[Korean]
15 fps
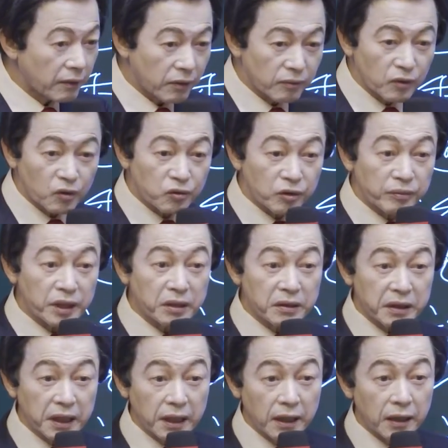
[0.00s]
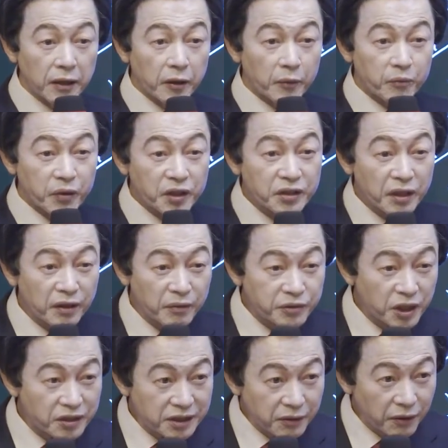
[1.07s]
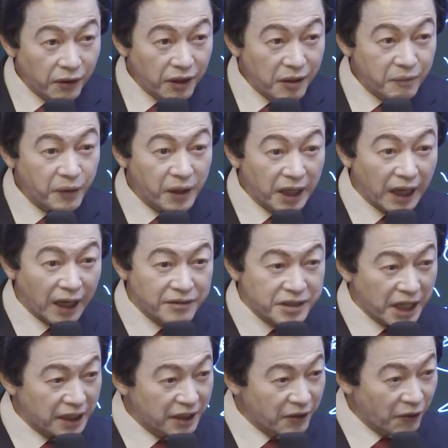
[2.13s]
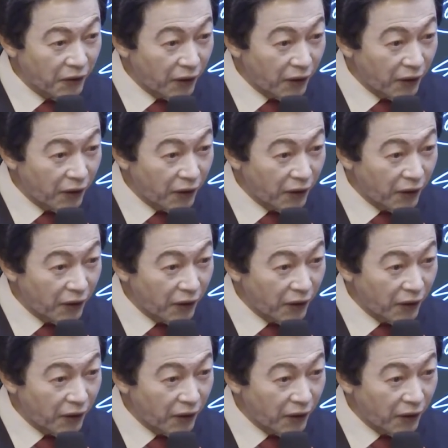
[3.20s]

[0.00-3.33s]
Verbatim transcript: 그러면 국민들이 빚은 없어지고 인플레는 안 생기고.